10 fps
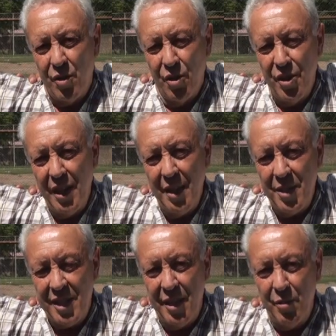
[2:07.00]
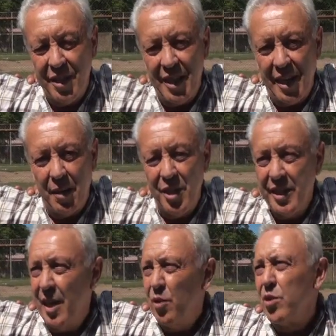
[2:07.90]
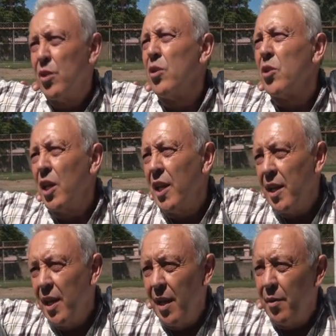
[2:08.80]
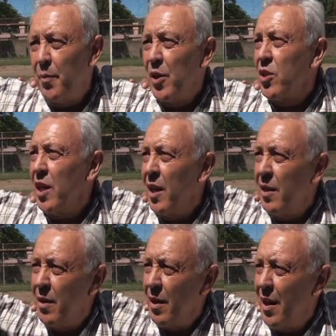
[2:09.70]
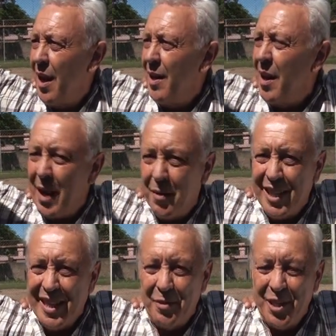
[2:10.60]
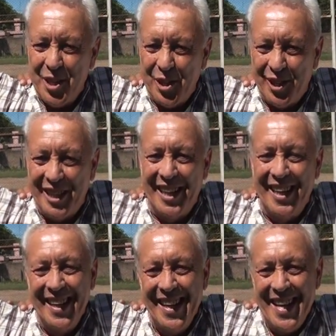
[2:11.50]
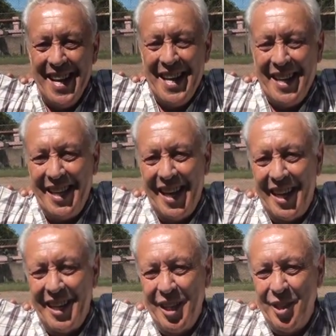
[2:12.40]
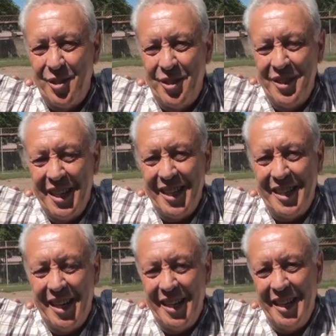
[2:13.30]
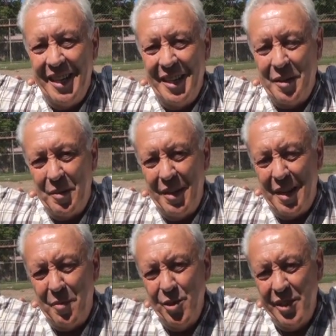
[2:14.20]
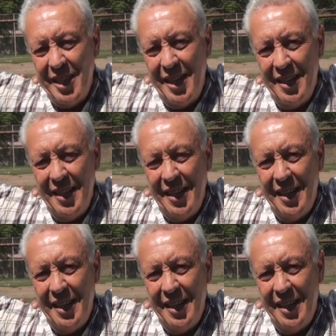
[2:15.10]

con nieves en nuestra cabeza. Otros no tienen nieve, pero tienen la, cabeza brillosa. Y agradezco esta hermosa